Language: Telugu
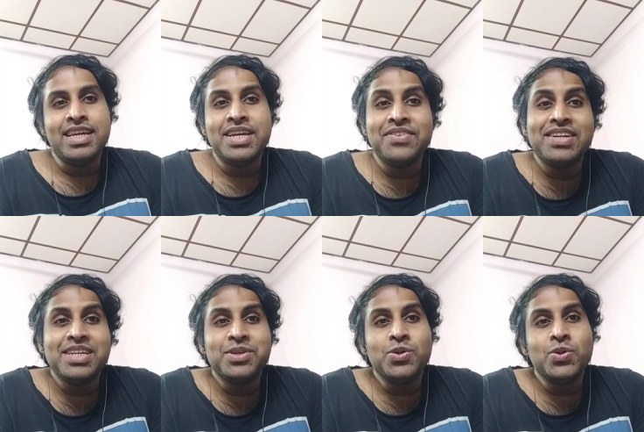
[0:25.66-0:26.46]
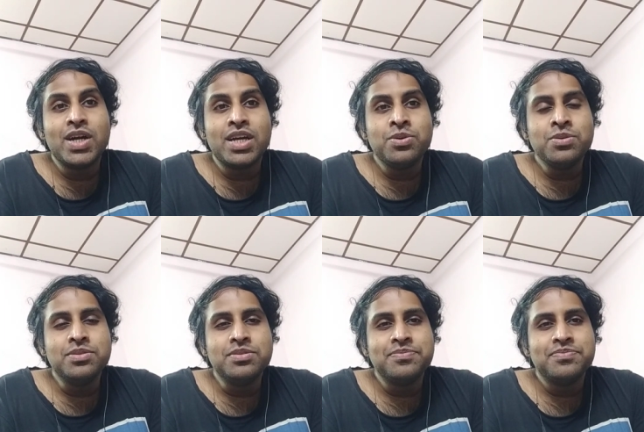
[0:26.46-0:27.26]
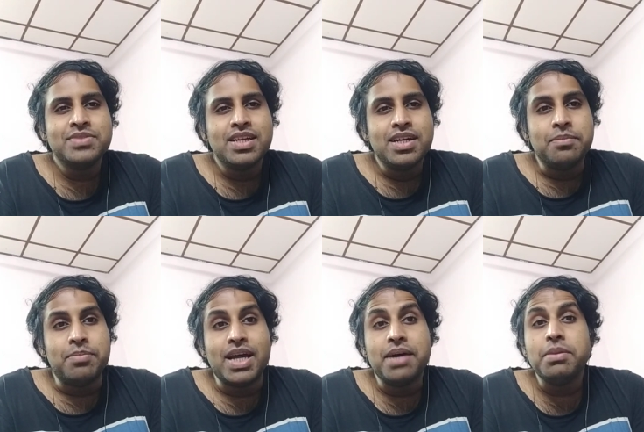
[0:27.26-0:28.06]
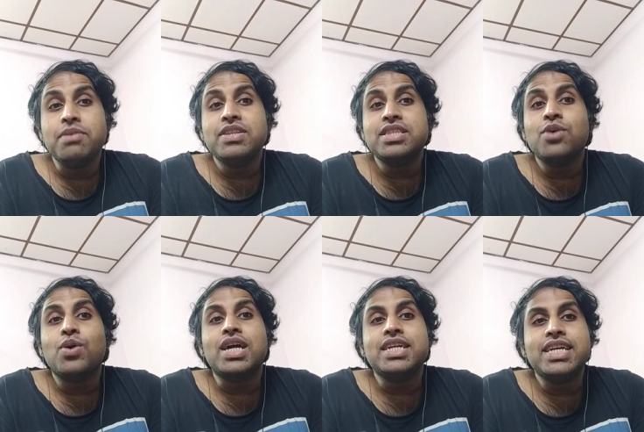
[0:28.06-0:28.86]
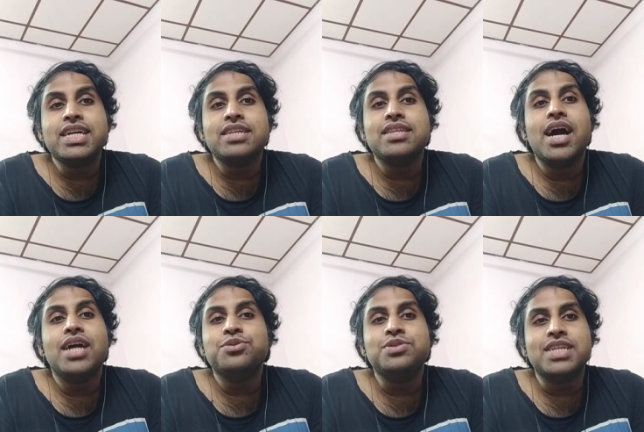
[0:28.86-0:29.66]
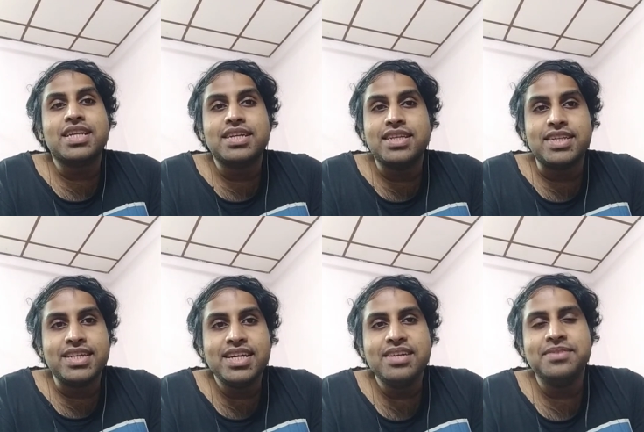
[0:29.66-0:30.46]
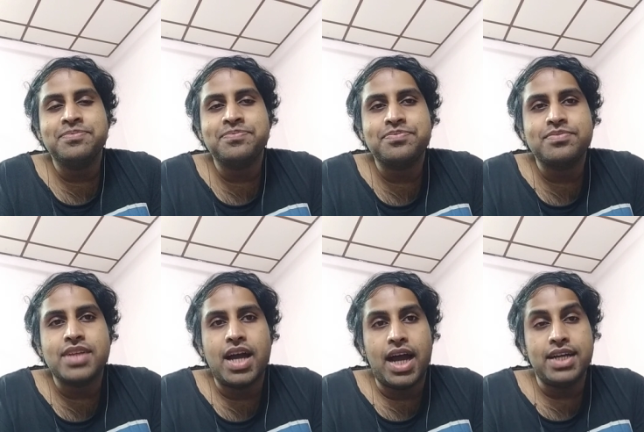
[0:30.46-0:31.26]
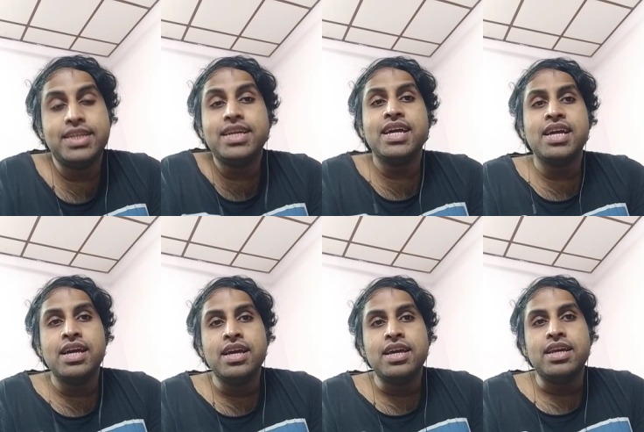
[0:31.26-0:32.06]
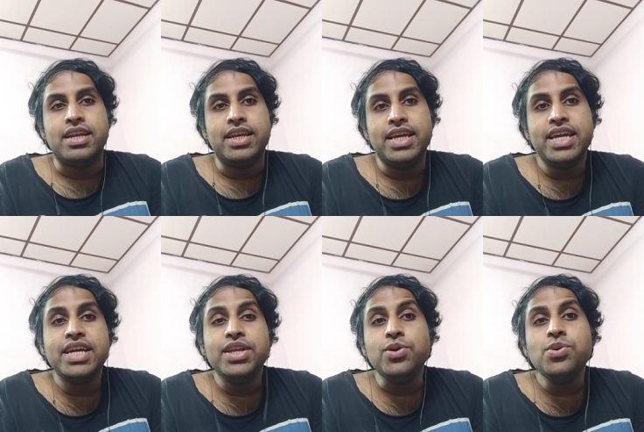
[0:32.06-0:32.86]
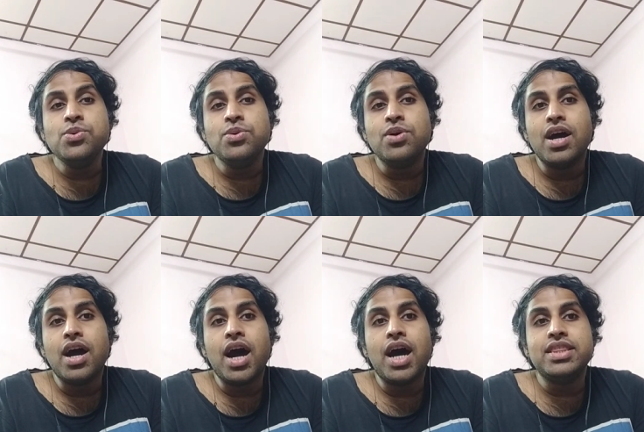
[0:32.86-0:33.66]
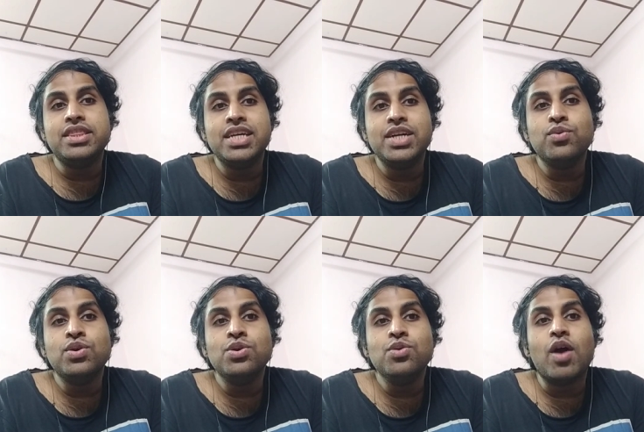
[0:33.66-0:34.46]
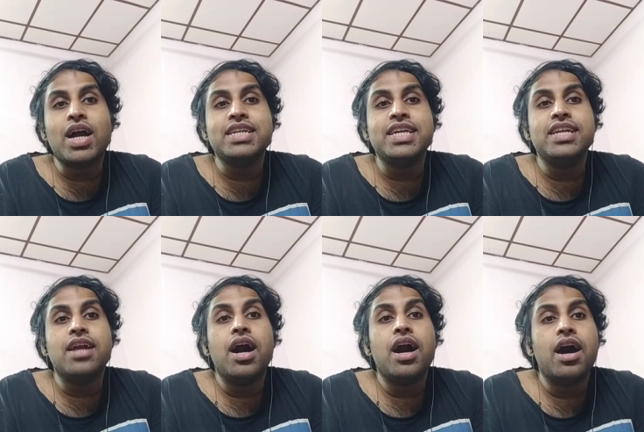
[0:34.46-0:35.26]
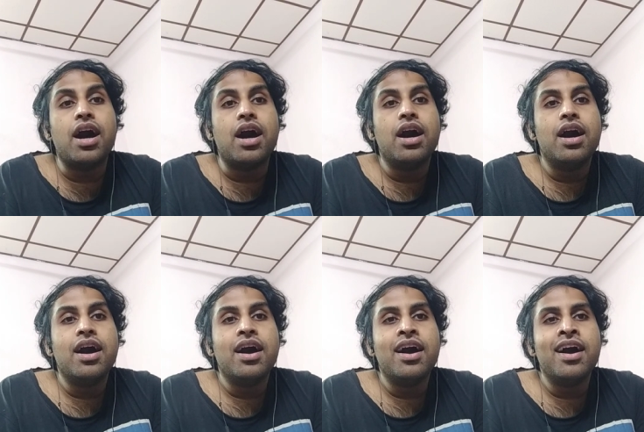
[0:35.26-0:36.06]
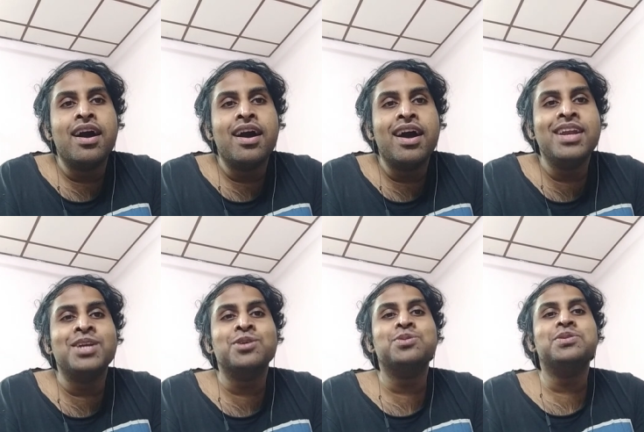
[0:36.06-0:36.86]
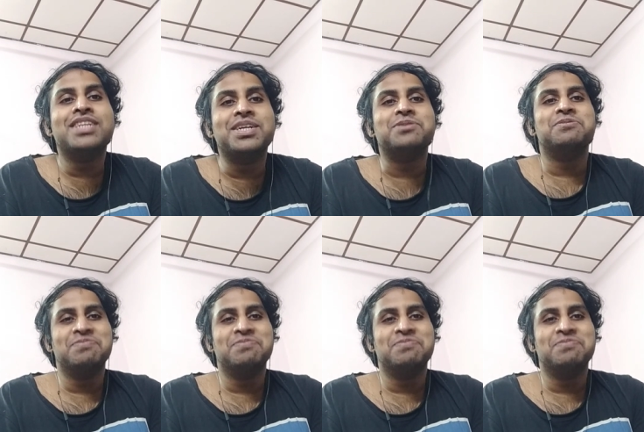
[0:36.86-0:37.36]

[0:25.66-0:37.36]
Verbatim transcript: ఏమండి గురువుగారు భ్రమం అంతా ఒక్కటే కదా అంటుంటారు కదండి అంటే నేను ఆ దేవుడు ఒకటేనా అని అడుగుతుంటారు